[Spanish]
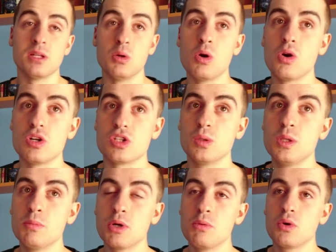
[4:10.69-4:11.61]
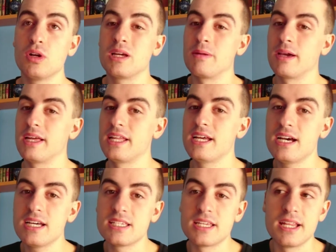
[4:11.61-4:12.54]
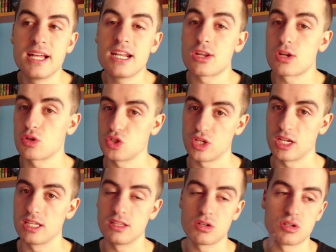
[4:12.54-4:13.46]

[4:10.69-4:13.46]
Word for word: Luego, el segundo Pokémon con el que me quedaría sería Roserid.